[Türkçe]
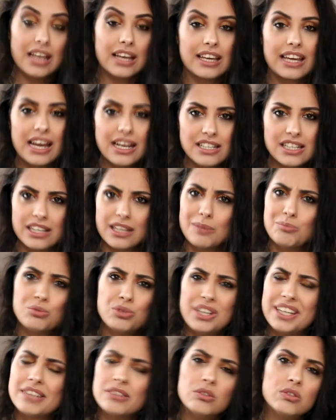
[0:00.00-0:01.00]
Gerçekten bu
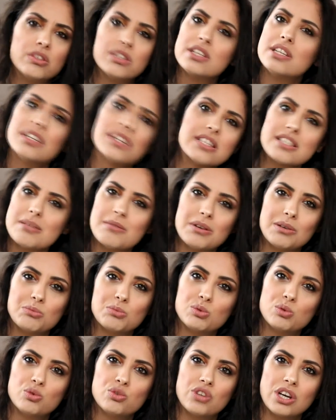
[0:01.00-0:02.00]
teknolojiyi ne zaman
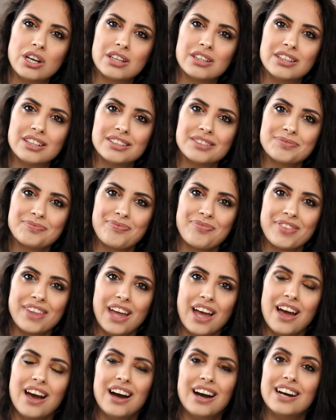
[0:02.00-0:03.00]
bulacaklar?
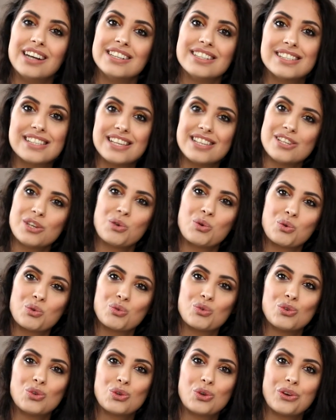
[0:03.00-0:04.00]
Hani sesi
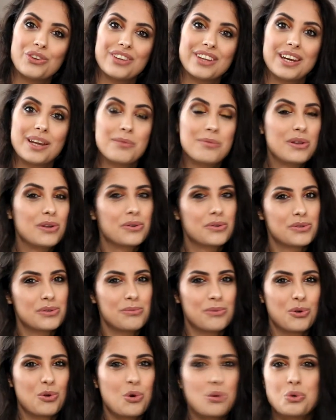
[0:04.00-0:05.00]
görüntüyü gönderebiliyoruz
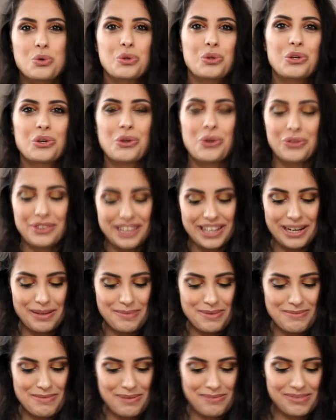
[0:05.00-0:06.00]
ama kokuyu da
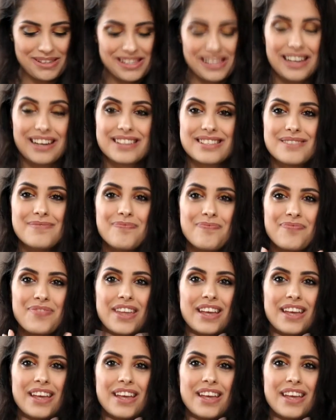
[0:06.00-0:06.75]
gönderebilmemiz lazım.